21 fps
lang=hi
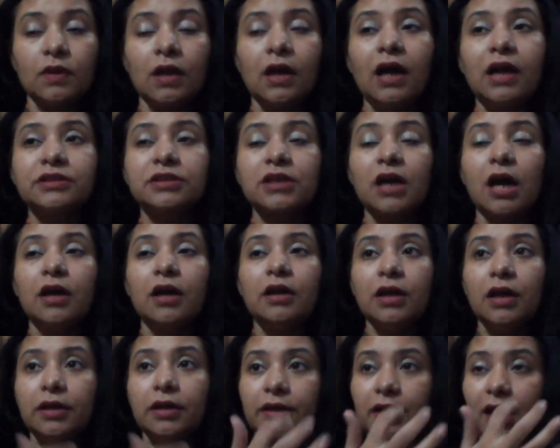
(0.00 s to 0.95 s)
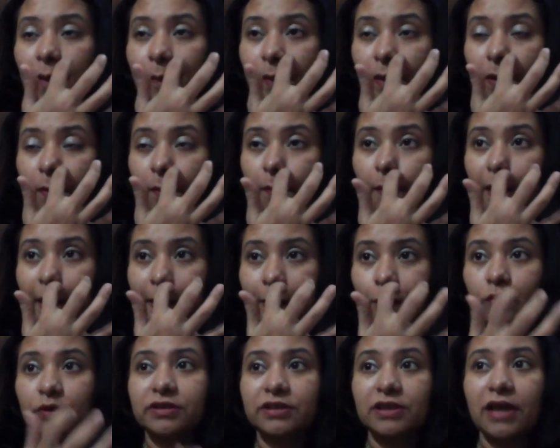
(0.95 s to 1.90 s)
अच्छा यहाँ पे
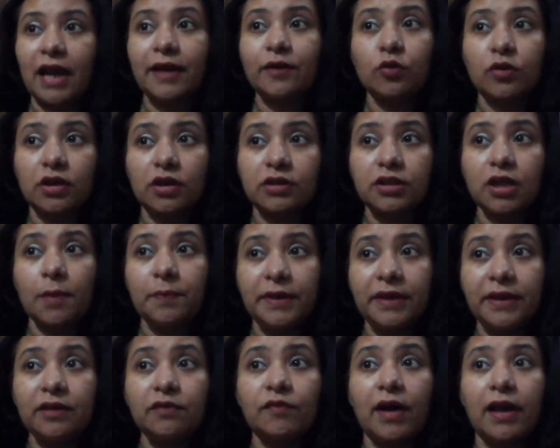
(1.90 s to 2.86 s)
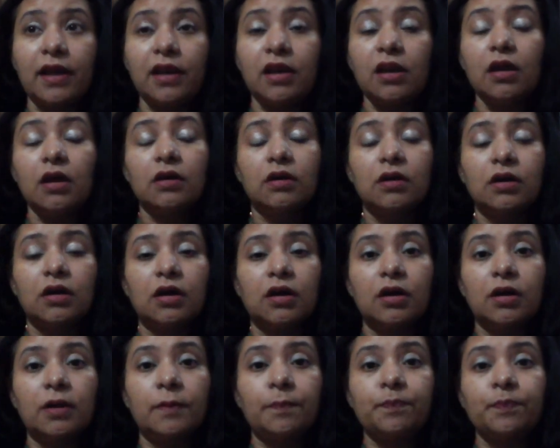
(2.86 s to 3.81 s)
मेन्यू डिसाइड हो रहा था मीन वाइल
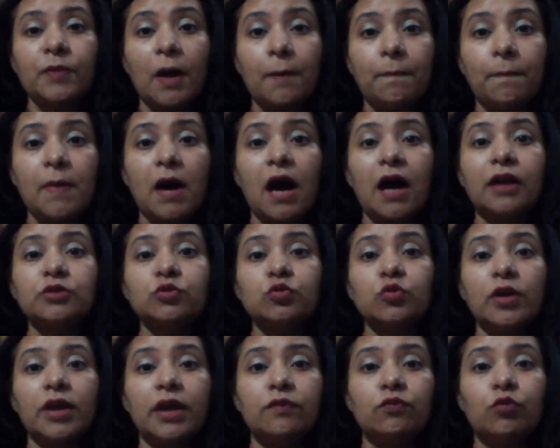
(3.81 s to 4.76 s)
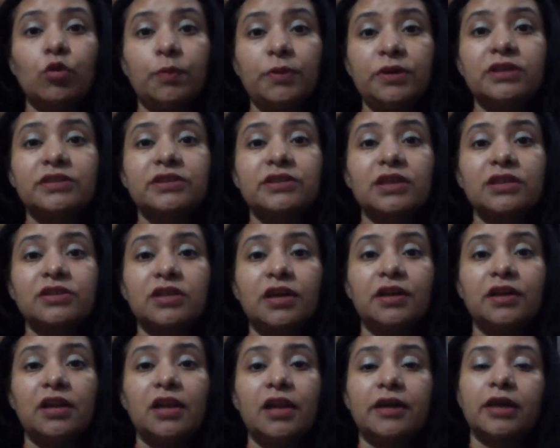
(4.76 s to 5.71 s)
um, अम्मार जो है वो भी डिस्कस
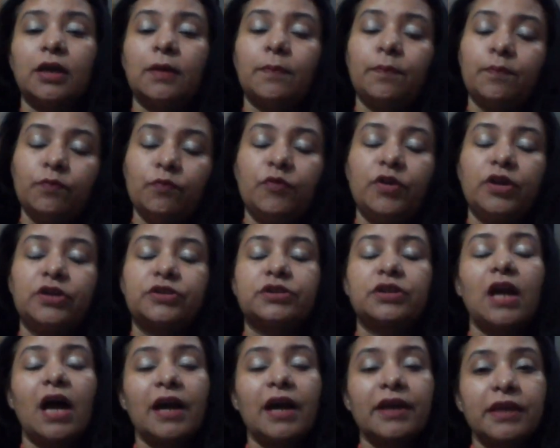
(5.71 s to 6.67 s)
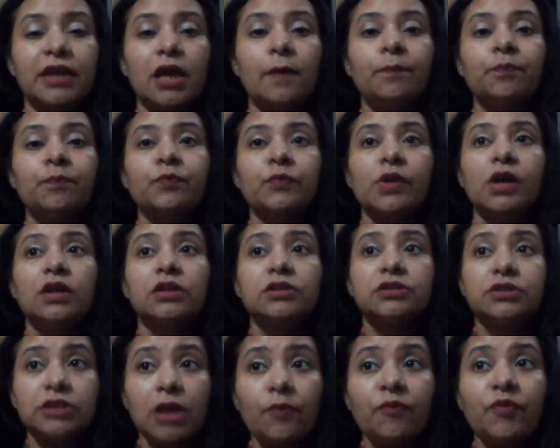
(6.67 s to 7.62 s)
करने लगे वेटर आ गया
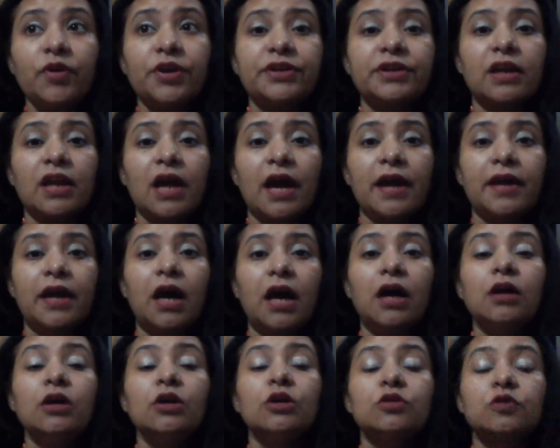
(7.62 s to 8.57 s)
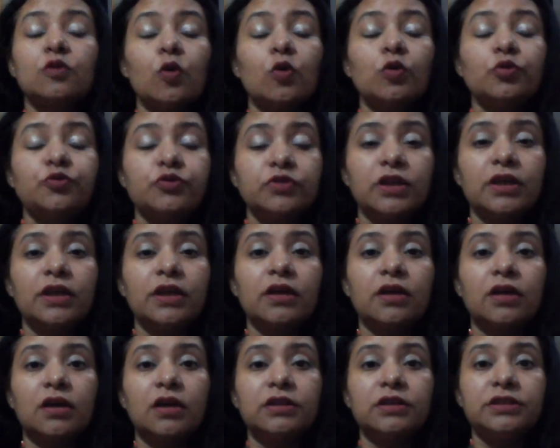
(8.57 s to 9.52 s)
जब वेटर आया तो उसने
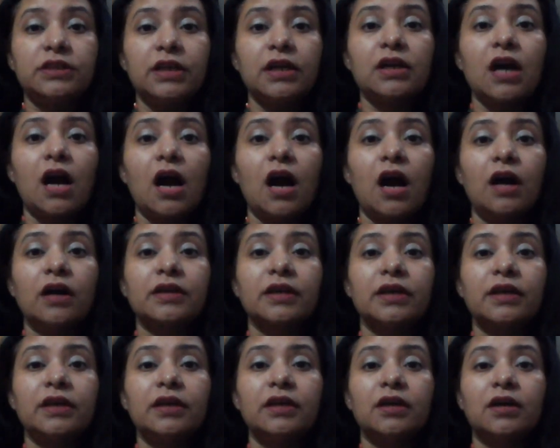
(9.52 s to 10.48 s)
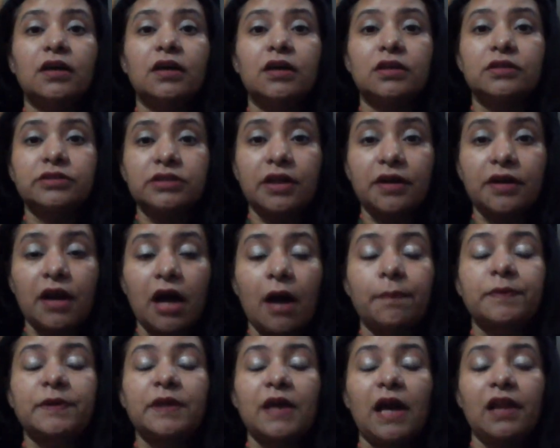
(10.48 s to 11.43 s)
uh, ये कहा कि uh, सर
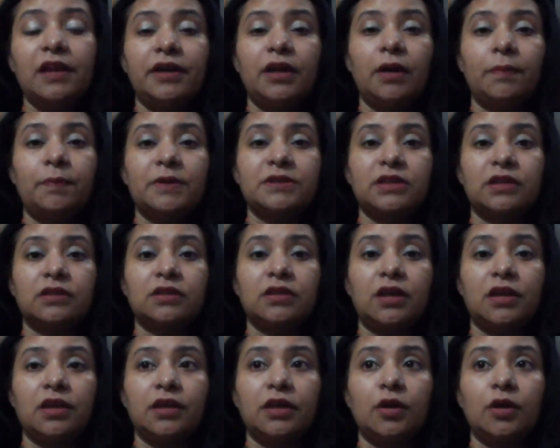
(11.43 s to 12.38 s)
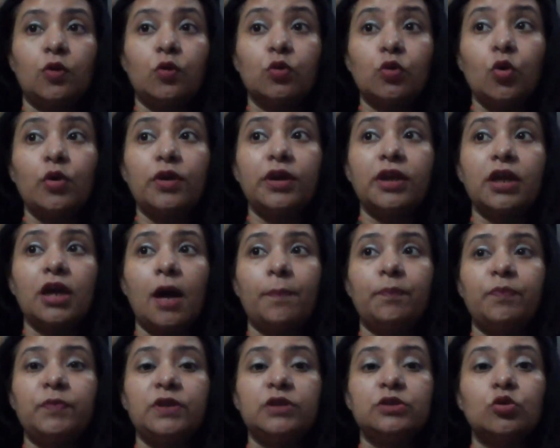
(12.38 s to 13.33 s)
आप क्या लेना पसंद करेंगे उन्होंने
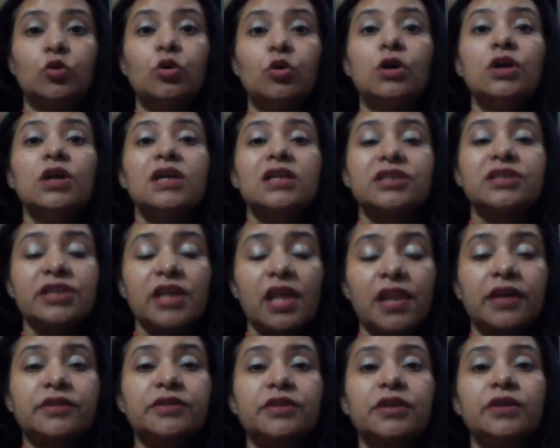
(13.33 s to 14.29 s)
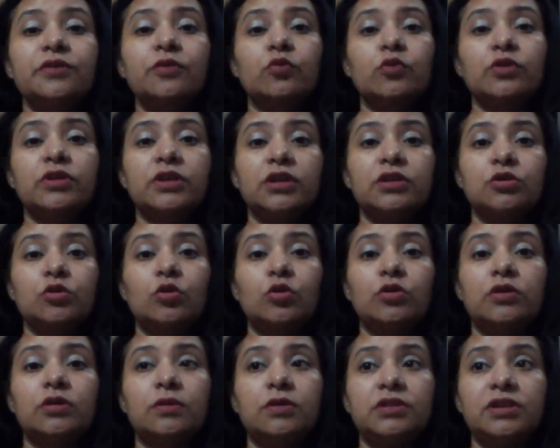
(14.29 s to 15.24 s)
अपनी जो सेलेक्टेड उनकी
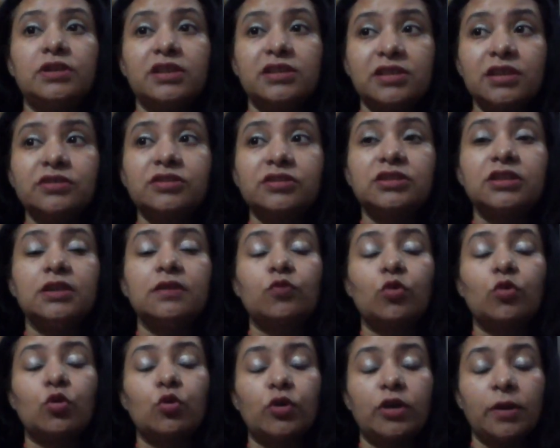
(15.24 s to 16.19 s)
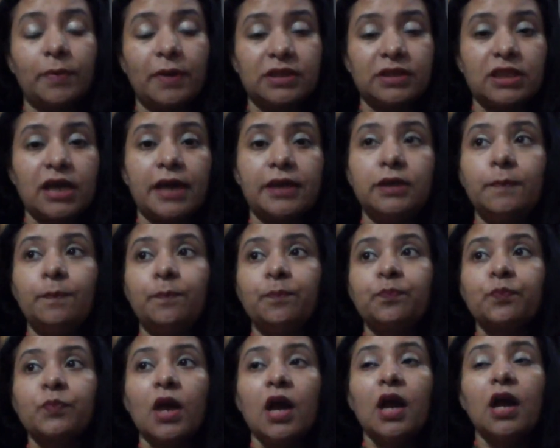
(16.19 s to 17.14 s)
जो डिशेस थी वो उन्होंने बताई
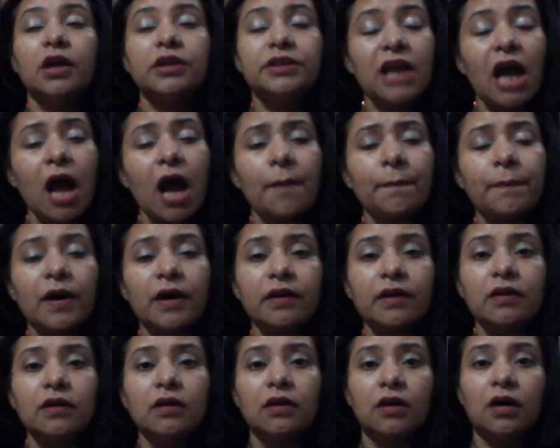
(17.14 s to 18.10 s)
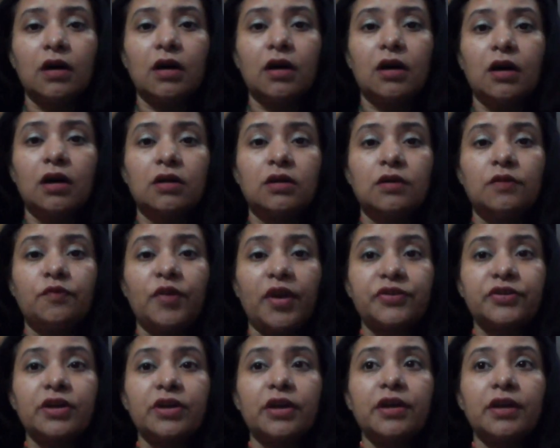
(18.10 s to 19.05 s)
यहाँ पर
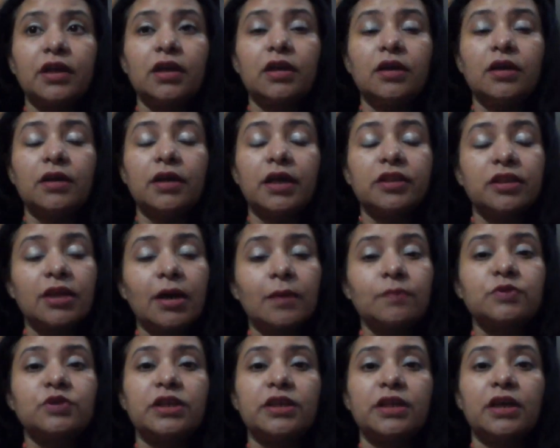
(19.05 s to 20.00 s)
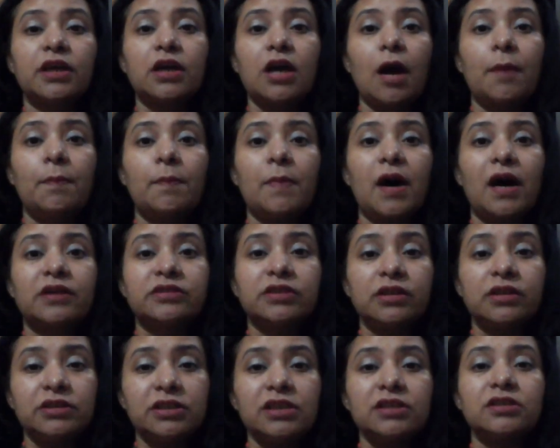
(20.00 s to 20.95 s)
वेटर uh, ने एकदम से यह कहा मार
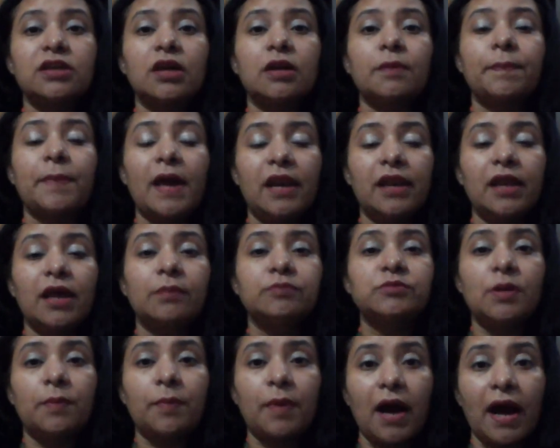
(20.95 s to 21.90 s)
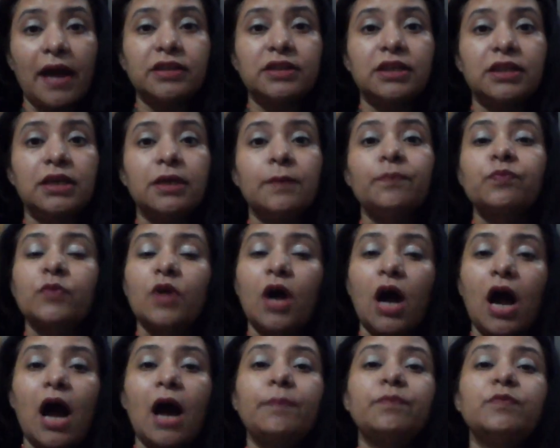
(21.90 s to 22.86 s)
से जी सर पहले आप जब आए थे
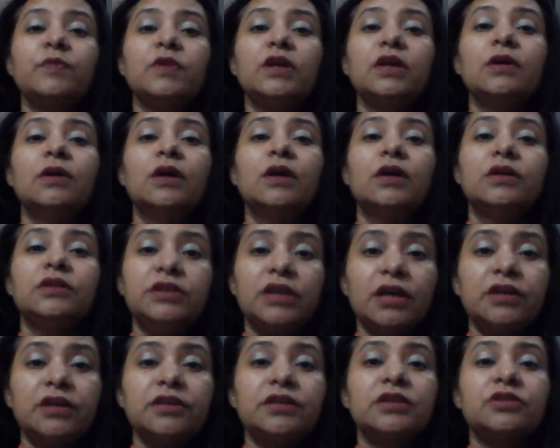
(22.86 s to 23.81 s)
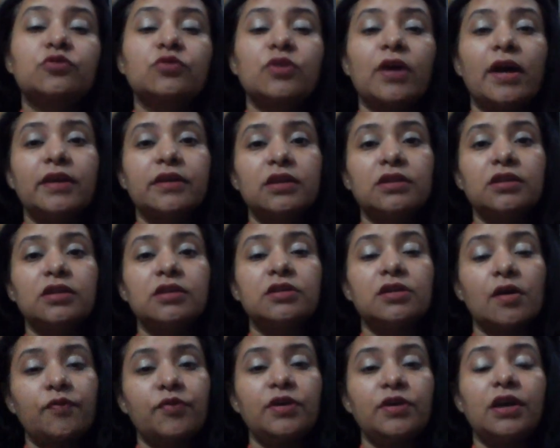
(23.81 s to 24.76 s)
आपने ये डिश ट्राई की थी
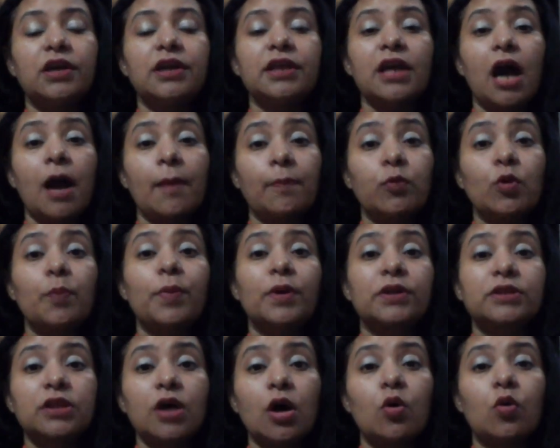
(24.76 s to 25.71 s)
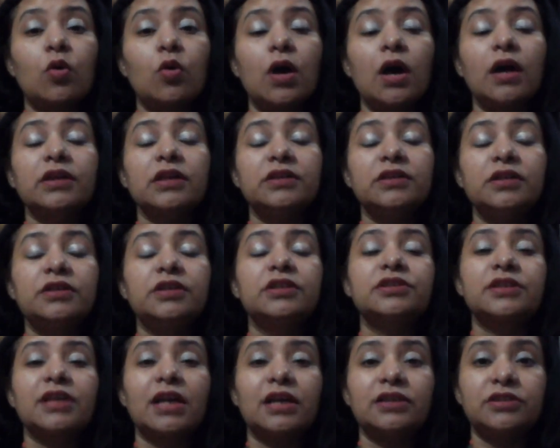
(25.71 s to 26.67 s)
डेफ़िनेटली आपको पता होगा कि ये
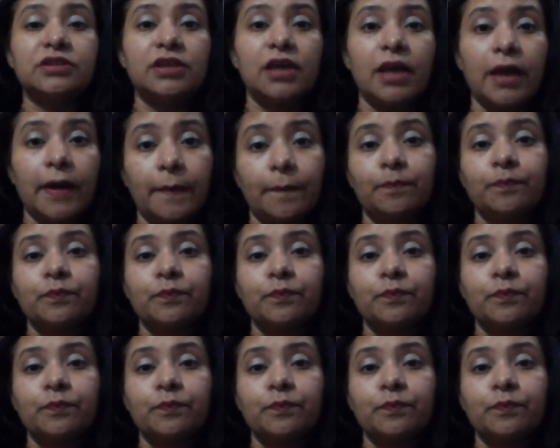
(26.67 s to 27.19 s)
डिश कैसी है